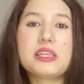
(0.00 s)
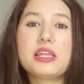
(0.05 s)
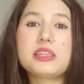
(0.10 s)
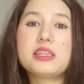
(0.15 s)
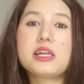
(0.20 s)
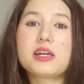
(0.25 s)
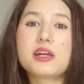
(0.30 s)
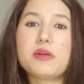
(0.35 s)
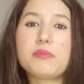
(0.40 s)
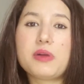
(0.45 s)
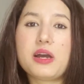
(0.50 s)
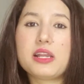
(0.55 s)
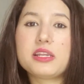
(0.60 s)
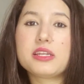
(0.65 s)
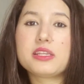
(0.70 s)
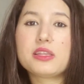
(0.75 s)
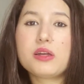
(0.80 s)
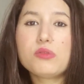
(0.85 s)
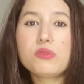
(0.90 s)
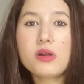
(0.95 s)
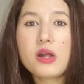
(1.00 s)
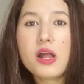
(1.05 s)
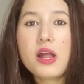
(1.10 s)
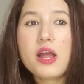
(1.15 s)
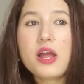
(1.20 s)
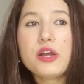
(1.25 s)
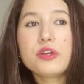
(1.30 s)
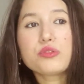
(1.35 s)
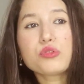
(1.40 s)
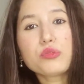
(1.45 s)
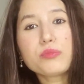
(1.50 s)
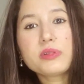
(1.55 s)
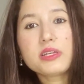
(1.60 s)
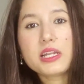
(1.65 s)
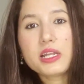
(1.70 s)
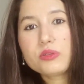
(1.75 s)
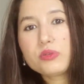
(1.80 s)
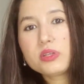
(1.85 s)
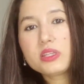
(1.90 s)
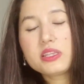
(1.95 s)
इतना कमा लेता हूँ तो
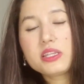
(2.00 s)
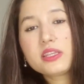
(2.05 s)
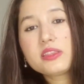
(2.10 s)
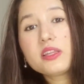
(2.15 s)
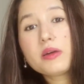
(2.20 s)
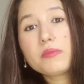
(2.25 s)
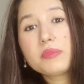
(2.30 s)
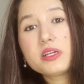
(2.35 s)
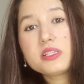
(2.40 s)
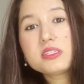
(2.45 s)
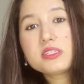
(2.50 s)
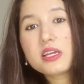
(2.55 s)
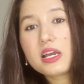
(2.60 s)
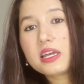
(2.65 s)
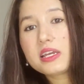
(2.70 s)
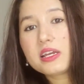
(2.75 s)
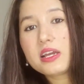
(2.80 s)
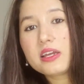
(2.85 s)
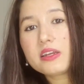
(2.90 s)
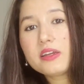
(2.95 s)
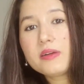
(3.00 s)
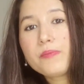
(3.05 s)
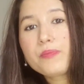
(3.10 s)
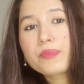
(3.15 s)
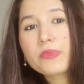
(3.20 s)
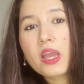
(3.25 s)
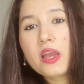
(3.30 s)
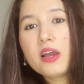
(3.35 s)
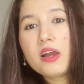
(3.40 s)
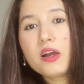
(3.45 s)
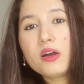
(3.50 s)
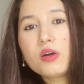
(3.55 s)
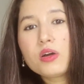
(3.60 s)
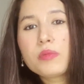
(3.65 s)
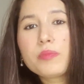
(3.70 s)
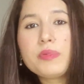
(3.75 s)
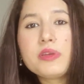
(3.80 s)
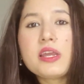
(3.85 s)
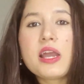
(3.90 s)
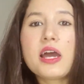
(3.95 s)
मेरा तो इतना इतना बन जाएगा ना और
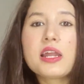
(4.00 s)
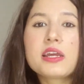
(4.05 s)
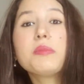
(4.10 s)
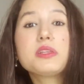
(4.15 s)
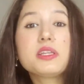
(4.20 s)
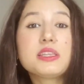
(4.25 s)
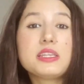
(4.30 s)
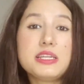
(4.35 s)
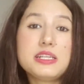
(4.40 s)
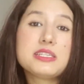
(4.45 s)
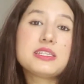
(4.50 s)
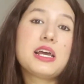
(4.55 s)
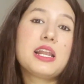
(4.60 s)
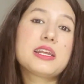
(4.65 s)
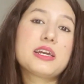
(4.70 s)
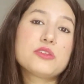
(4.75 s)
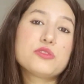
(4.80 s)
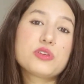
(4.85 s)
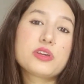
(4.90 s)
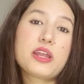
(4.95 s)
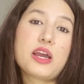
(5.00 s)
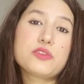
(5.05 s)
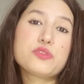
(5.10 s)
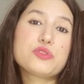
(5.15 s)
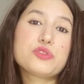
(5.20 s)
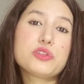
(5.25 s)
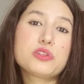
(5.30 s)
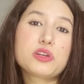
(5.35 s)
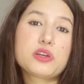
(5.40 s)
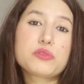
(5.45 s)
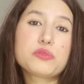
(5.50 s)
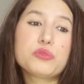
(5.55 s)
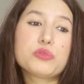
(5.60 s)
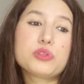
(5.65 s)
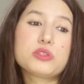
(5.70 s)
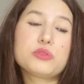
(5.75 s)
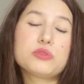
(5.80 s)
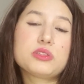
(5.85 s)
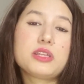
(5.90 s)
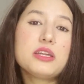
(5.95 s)
पी आर मतलब तीन साल का जो ग्रेजुएशन का
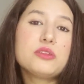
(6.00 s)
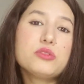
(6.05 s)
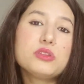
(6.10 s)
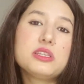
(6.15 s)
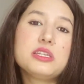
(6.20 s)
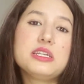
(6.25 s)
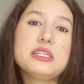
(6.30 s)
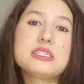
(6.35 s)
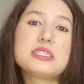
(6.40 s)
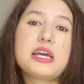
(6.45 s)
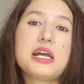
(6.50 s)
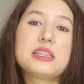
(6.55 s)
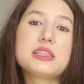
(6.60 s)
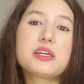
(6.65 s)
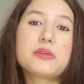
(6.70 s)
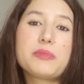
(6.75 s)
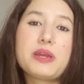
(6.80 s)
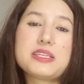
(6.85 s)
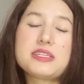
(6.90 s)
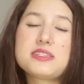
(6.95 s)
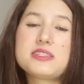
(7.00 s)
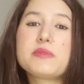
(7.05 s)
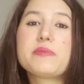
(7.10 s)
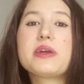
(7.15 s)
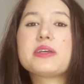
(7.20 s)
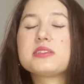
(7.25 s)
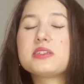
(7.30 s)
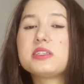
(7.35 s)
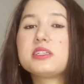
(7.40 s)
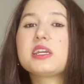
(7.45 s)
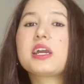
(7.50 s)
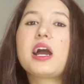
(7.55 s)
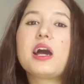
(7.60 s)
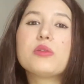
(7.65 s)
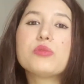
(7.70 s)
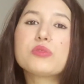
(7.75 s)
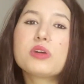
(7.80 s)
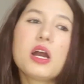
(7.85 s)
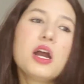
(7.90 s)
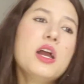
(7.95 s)
कोर्स होता है तो तीन साल तक मैं ऐसे ऐसे पैसे
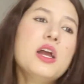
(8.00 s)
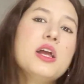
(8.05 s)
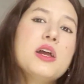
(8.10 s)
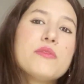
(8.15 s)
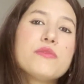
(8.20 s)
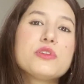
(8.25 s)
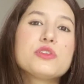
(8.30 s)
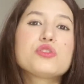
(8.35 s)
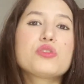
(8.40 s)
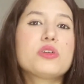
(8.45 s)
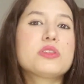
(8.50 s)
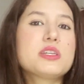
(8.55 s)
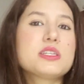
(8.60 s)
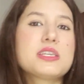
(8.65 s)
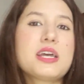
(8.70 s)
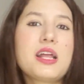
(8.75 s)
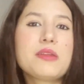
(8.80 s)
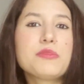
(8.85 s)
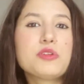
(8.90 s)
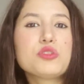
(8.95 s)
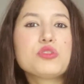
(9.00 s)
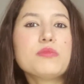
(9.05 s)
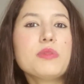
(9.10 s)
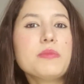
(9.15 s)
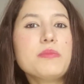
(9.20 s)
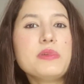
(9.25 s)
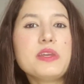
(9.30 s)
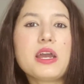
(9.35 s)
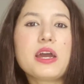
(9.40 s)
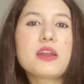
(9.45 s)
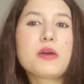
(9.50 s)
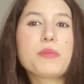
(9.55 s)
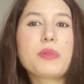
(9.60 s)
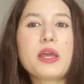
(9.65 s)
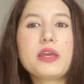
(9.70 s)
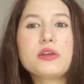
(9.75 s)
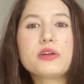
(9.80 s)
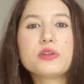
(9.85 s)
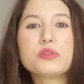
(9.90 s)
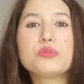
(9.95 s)
निकालूंगा फिर चौथे साल में तो मैं पी
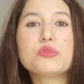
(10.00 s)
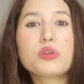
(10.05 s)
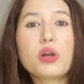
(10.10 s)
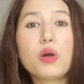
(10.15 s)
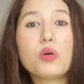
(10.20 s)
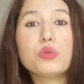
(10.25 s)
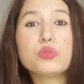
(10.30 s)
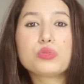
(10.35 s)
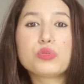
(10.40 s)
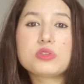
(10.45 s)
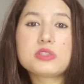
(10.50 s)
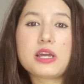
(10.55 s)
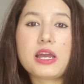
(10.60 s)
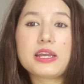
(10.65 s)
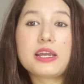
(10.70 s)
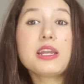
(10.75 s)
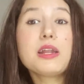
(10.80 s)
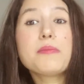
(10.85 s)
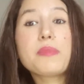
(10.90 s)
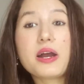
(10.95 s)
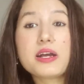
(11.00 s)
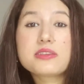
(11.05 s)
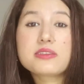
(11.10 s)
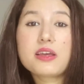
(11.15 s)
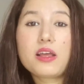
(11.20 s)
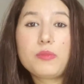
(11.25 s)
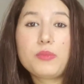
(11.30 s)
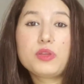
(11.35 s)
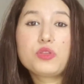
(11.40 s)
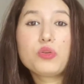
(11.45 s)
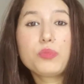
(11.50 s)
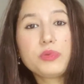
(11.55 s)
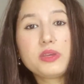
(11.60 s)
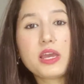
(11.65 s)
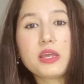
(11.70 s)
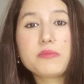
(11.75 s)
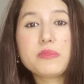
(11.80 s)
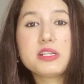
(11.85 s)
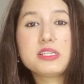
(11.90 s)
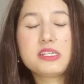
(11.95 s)
अप्लाई कर दूँगा हो तो जाएगा ना पाँच साल में तो
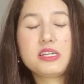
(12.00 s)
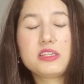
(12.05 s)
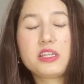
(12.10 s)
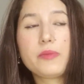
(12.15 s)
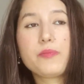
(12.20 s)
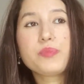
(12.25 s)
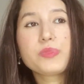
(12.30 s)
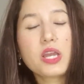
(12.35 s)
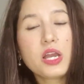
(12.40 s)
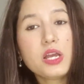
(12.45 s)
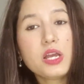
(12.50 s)
पी मिल जाता है